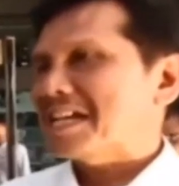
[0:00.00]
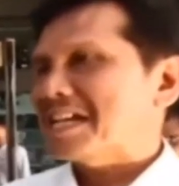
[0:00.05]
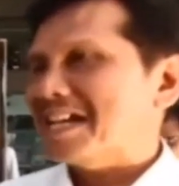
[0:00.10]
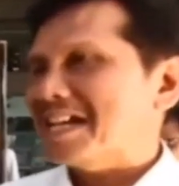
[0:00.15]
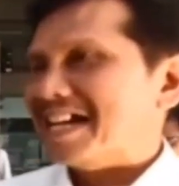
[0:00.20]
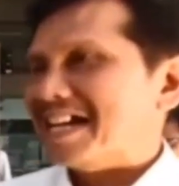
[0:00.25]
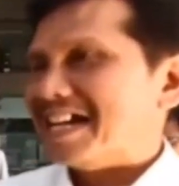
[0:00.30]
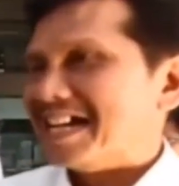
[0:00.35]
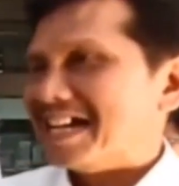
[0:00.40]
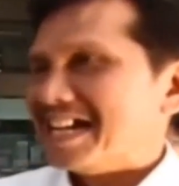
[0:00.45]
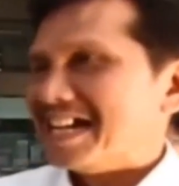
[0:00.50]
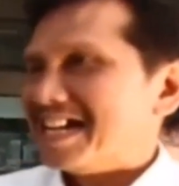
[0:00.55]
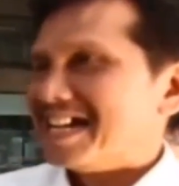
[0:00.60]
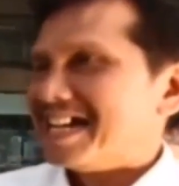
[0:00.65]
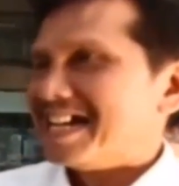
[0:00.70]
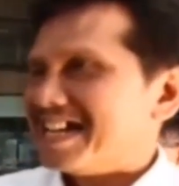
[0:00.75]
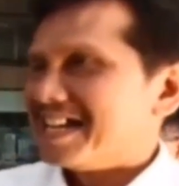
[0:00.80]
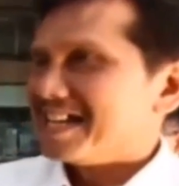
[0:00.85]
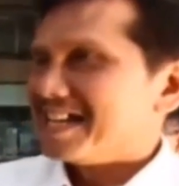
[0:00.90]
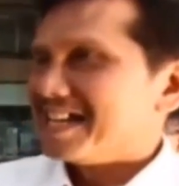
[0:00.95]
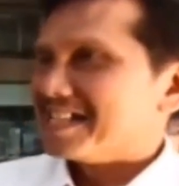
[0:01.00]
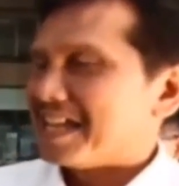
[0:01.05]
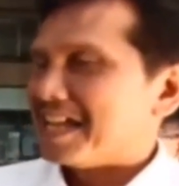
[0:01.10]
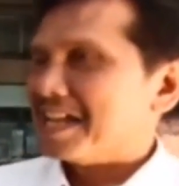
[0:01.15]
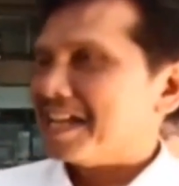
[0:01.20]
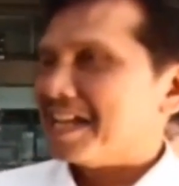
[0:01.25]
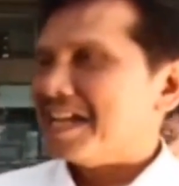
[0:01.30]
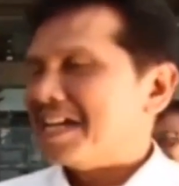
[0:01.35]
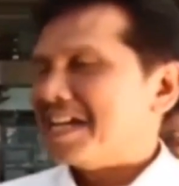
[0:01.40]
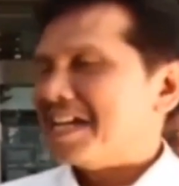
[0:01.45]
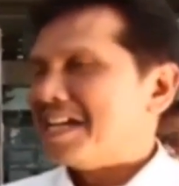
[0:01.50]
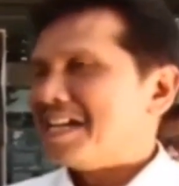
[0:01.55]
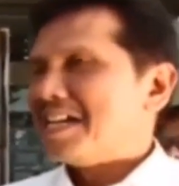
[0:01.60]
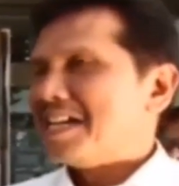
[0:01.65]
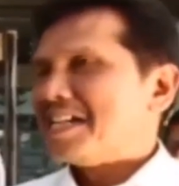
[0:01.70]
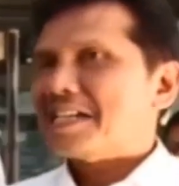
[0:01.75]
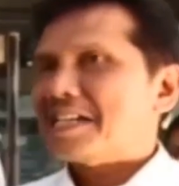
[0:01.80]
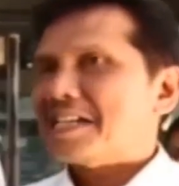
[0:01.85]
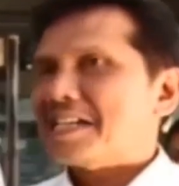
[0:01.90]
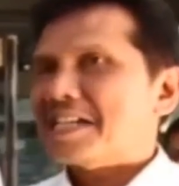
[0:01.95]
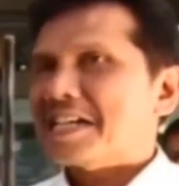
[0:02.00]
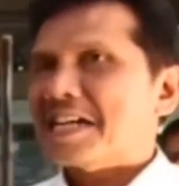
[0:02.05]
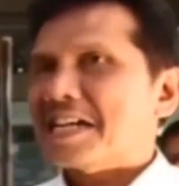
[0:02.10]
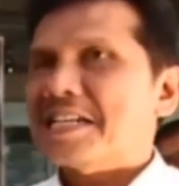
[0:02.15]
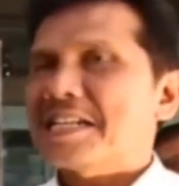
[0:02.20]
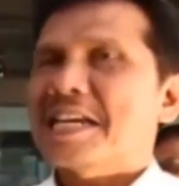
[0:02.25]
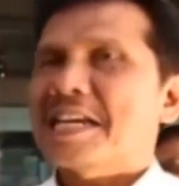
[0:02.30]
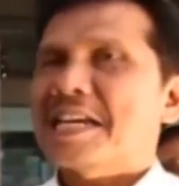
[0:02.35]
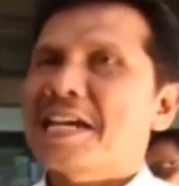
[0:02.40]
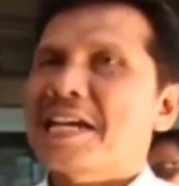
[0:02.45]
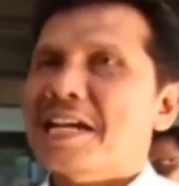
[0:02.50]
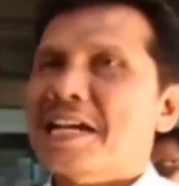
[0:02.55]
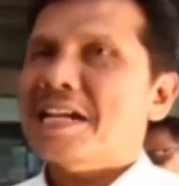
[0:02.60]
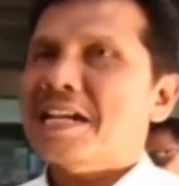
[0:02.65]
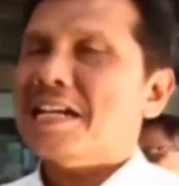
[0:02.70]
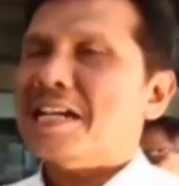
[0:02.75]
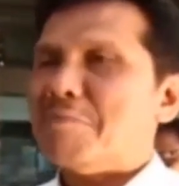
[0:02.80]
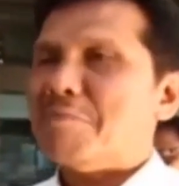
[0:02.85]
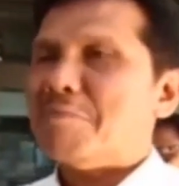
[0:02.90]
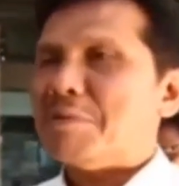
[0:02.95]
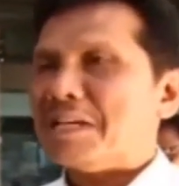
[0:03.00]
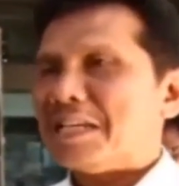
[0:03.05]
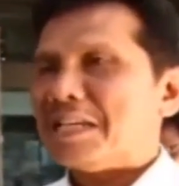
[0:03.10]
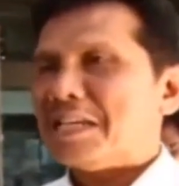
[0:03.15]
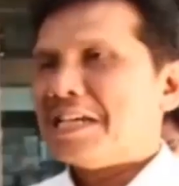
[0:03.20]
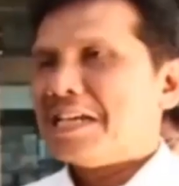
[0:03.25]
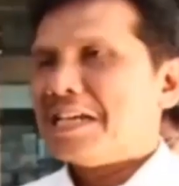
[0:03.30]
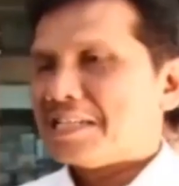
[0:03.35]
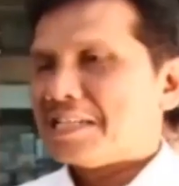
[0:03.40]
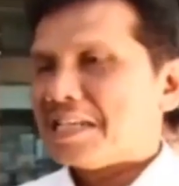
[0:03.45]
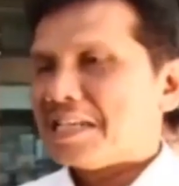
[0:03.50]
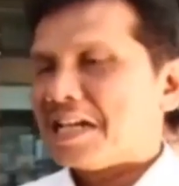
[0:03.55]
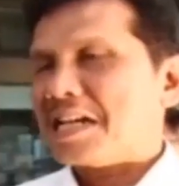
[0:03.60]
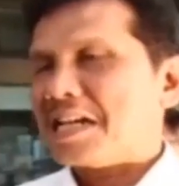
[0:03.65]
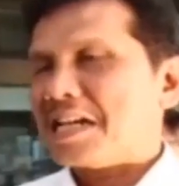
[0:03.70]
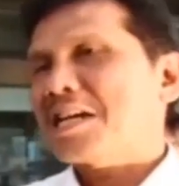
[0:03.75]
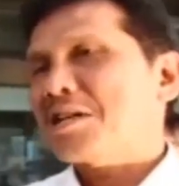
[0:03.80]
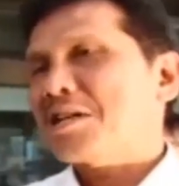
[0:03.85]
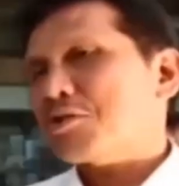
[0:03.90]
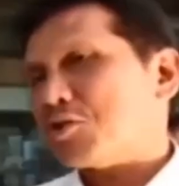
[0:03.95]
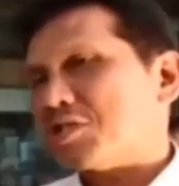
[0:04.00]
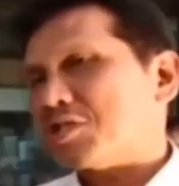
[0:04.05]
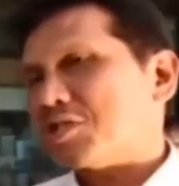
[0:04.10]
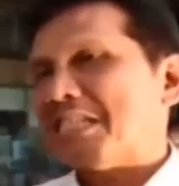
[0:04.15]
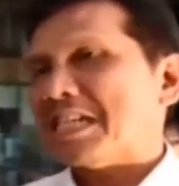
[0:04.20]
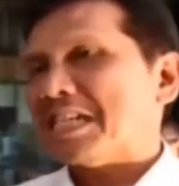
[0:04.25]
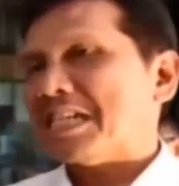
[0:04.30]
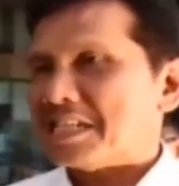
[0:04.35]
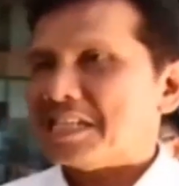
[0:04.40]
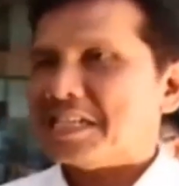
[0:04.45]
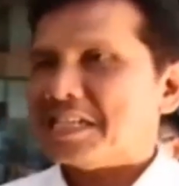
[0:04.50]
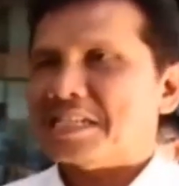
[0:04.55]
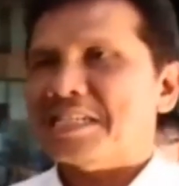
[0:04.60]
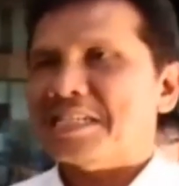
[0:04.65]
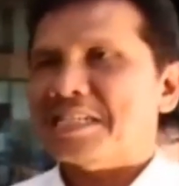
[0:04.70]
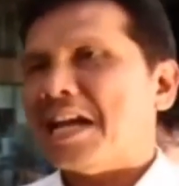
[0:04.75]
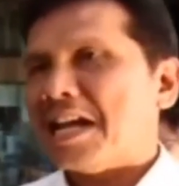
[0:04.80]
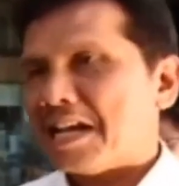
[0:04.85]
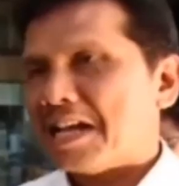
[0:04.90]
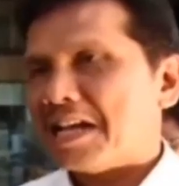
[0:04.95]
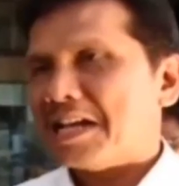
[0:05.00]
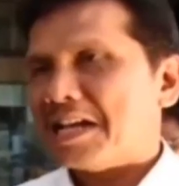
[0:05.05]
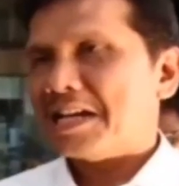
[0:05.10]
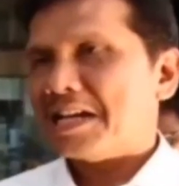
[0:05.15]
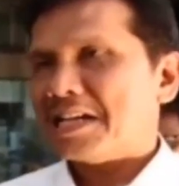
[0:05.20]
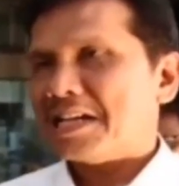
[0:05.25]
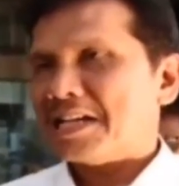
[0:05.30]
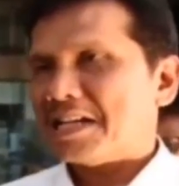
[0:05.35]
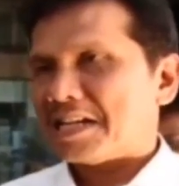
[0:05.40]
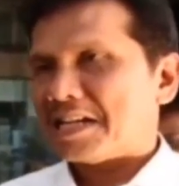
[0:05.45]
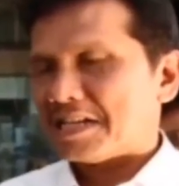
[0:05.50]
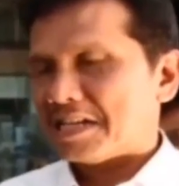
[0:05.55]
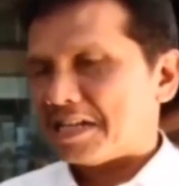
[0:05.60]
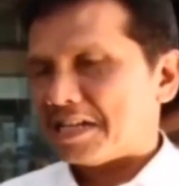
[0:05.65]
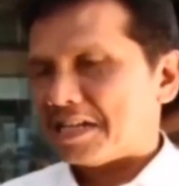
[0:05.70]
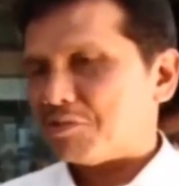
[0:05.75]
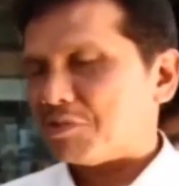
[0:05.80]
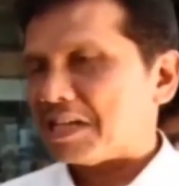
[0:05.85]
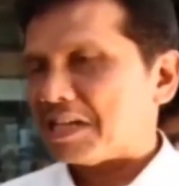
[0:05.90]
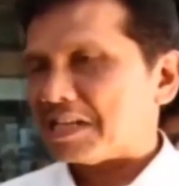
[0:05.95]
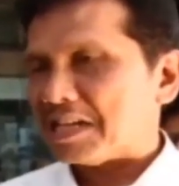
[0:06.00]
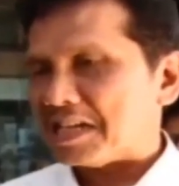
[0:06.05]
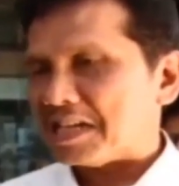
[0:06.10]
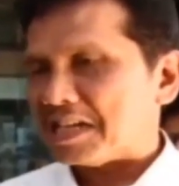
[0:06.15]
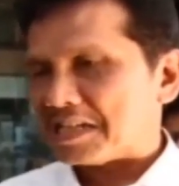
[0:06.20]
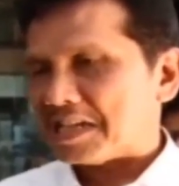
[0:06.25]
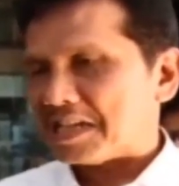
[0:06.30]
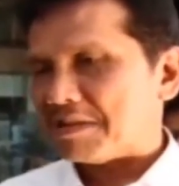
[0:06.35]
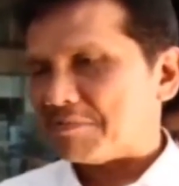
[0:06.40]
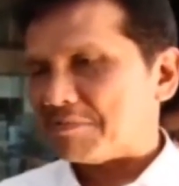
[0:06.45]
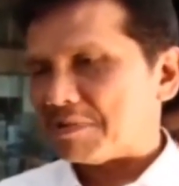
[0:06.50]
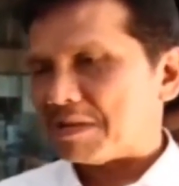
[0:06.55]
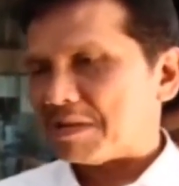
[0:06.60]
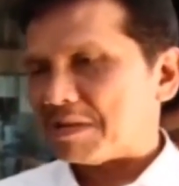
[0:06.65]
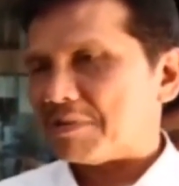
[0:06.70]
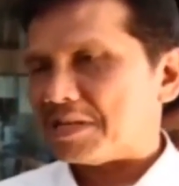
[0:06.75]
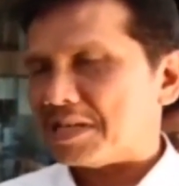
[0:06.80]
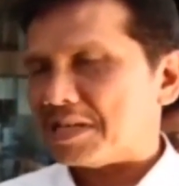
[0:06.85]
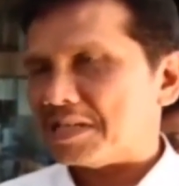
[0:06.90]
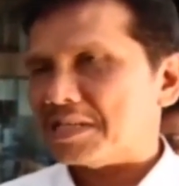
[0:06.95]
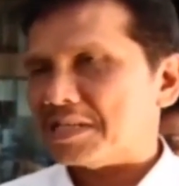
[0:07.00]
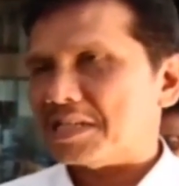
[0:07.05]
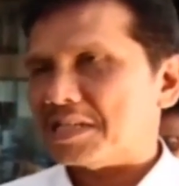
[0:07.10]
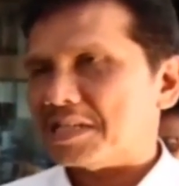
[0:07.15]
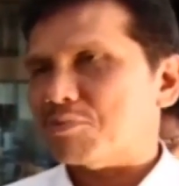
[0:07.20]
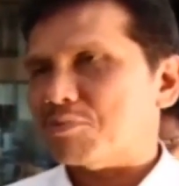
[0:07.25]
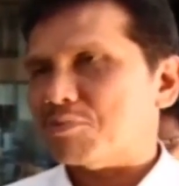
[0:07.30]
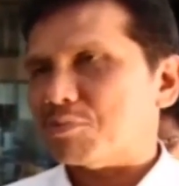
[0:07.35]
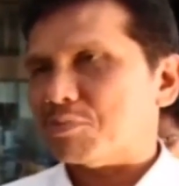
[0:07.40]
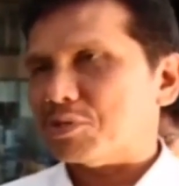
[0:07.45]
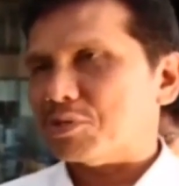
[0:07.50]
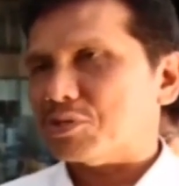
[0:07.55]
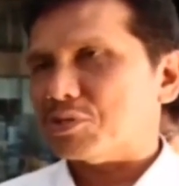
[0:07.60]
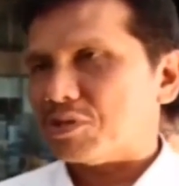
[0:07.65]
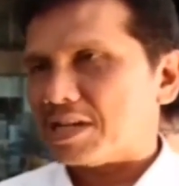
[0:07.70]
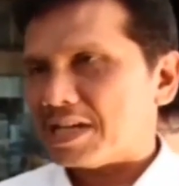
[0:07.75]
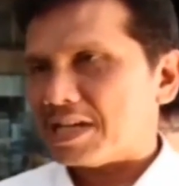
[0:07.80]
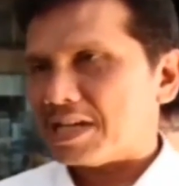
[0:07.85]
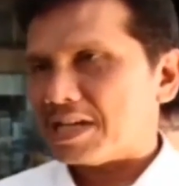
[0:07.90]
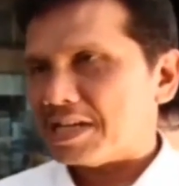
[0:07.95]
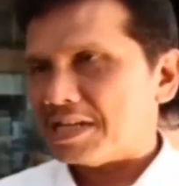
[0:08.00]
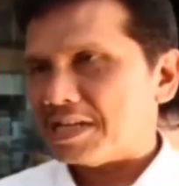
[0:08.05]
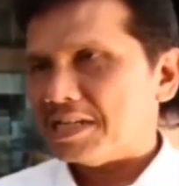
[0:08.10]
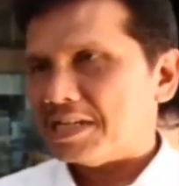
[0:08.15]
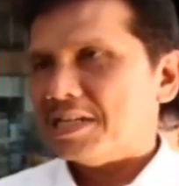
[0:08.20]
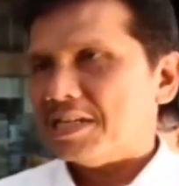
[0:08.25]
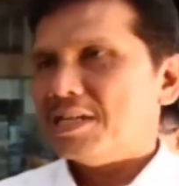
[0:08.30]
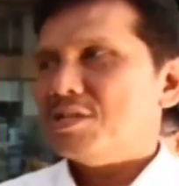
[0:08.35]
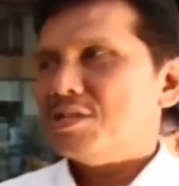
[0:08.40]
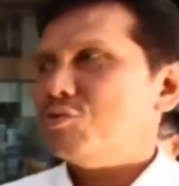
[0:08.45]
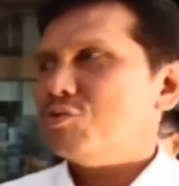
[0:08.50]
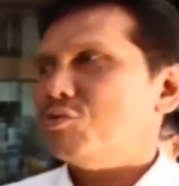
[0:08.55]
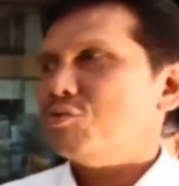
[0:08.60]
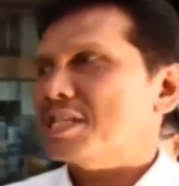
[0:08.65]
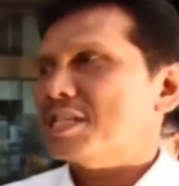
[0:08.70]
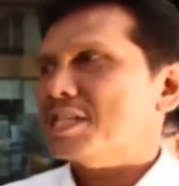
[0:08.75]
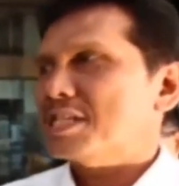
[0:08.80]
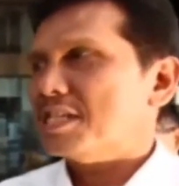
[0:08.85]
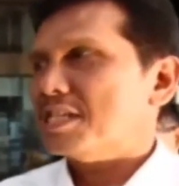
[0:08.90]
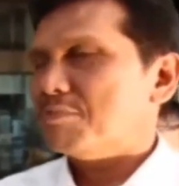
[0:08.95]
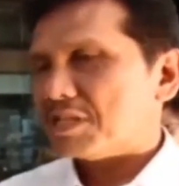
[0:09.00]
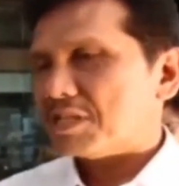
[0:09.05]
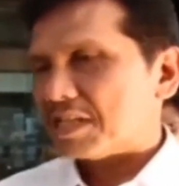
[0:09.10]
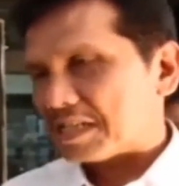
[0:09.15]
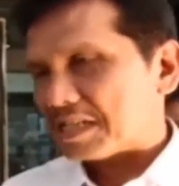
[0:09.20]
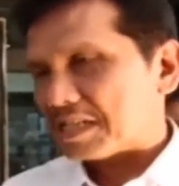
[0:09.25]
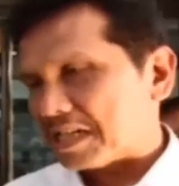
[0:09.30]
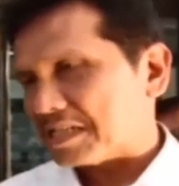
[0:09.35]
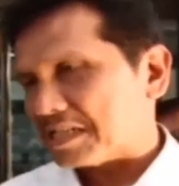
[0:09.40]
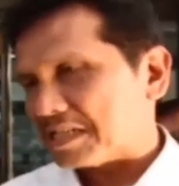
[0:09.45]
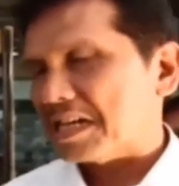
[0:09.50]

saya. hmm saya Pak, karena saya nggak kemarin gitu. Saya kesang konsentrasi kerja. Karena tugas saya sekarang bagaimana secara profesional tugas ini bisa saya